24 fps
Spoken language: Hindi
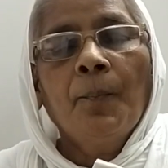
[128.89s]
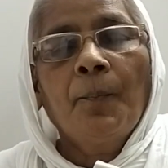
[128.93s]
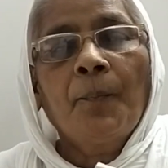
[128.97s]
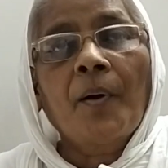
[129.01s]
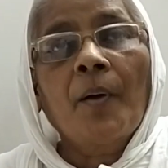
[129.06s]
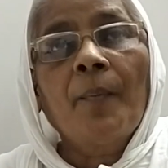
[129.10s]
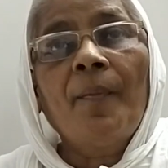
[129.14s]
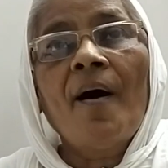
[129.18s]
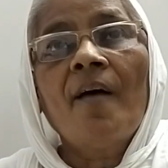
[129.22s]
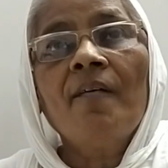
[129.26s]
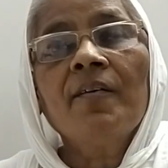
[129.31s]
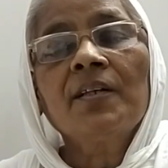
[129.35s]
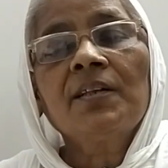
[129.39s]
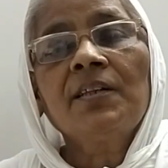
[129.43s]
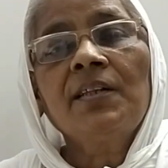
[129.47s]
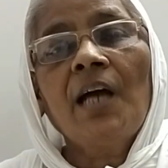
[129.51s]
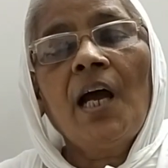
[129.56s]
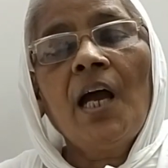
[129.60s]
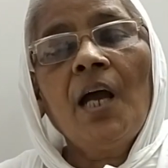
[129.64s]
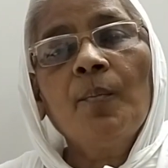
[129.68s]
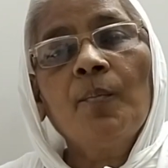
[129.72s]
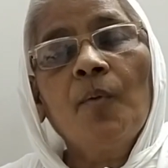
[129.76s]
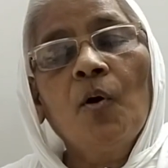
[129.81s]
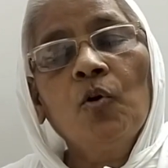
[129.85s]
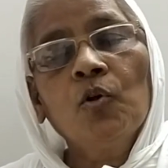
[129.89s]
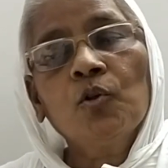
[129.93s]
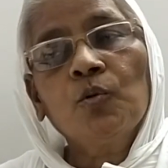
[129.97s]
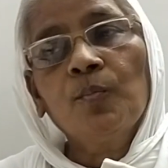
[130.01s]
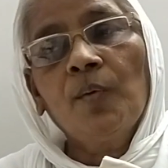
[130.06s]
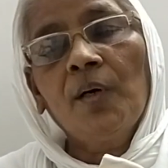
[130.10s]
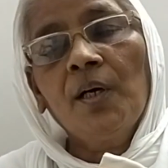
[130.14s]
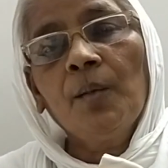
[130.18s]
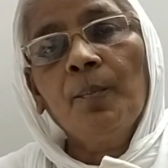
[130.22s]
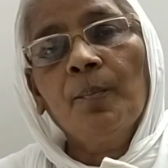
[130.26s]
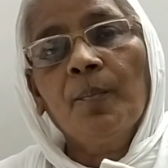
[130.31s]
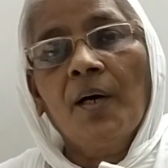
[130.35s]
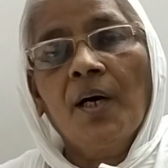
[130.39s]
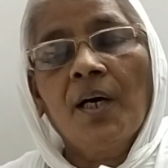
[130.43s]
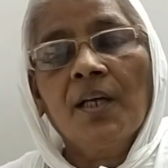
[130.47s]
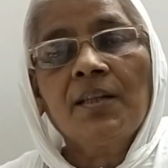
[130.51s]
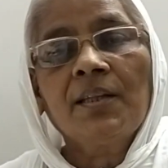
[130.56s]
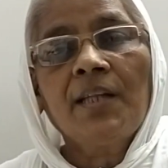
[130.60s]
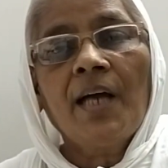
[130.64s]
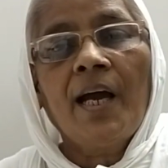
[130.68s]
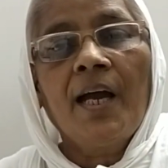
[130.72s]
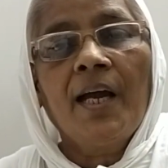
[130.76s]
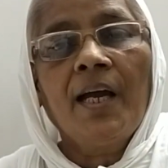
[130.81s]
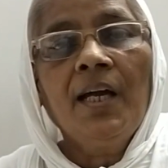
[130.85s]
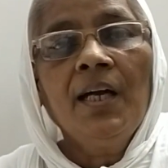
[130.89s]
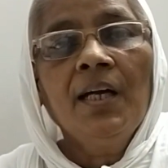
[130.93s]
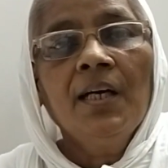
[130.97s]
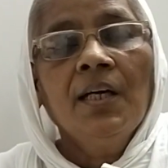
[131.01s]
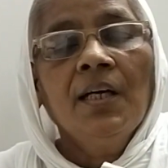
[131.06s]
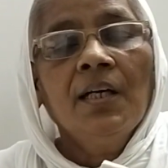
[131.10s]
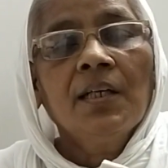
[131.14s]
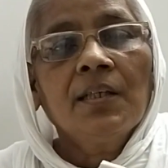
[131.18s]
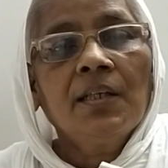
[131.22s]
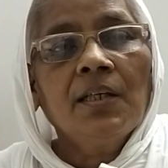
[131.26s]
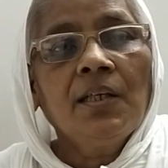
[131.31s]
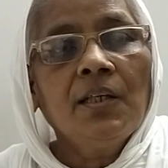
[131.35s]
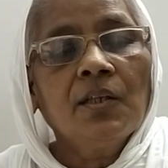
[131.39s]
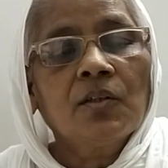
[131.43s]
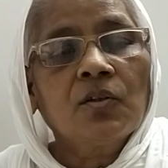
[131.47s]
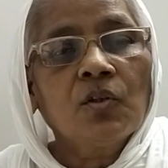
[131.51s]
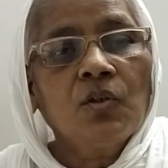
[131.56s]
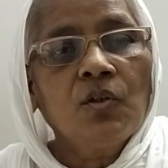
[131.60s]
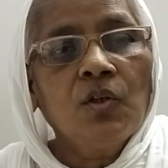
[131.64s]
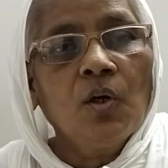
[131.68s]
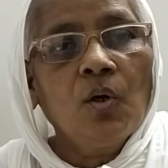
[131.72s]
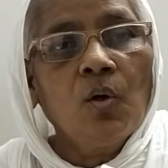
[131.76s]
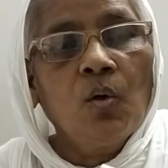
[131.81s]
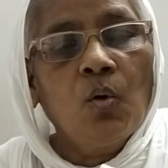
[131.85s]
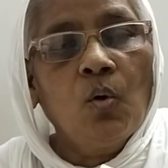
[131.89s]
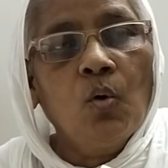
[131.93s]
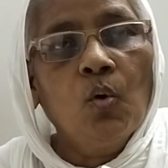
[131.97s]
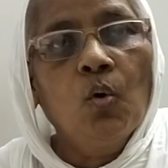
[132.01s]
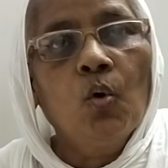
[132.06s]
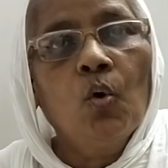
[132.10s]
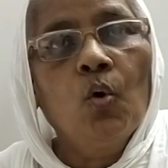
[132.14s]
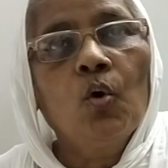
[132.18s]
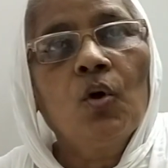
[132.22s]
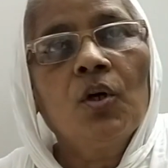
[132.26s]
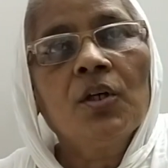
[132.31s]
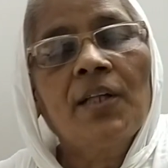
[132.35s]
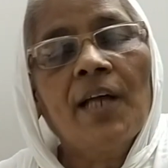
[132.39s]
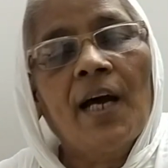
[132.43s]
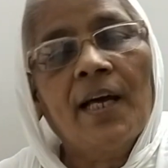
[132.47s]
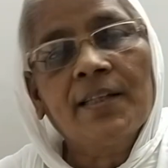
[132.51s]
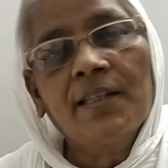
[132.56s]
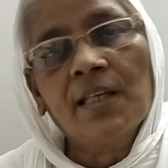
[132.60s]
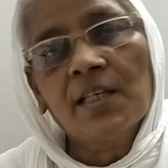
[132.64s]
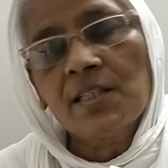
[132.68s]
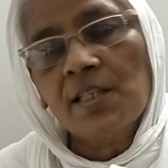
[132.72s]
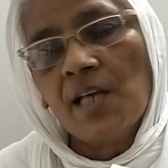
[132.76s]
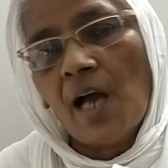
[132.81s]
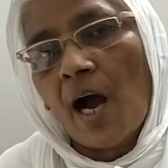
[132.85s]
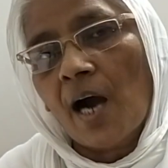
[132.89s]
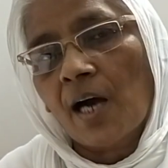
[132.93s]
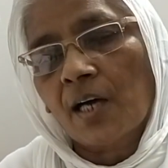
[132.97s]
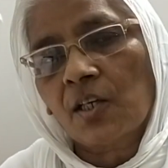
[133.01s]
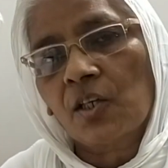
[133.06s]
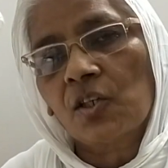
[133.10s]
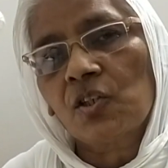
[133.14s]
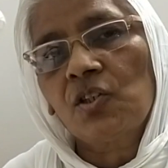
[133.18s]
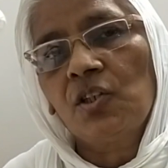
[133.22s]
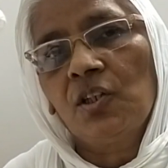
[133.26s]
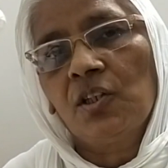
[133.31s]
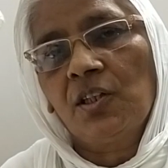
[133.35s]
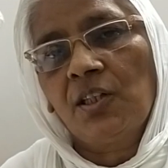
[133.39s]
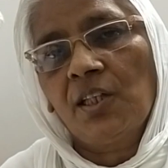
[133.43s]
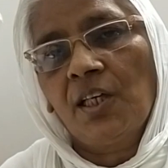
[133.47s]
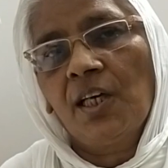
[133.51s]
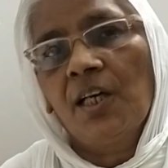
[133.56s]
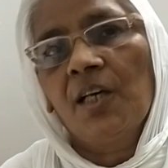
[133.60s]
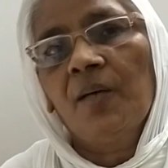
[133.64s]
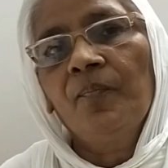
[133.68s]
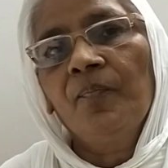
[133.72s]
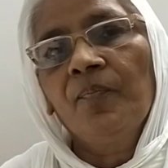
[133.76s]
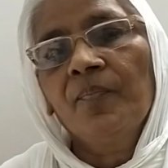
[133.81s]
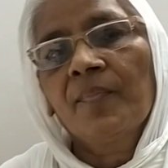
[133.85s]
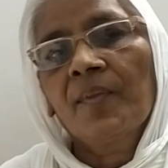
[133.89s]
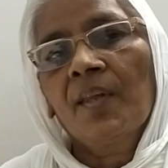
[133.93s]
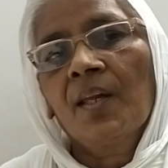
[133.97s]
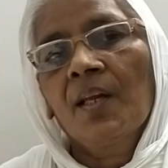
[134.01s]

प्रभावता है बहुत बड़ी महत्ता है कि इतने लोग दादा से आकर्षित हैं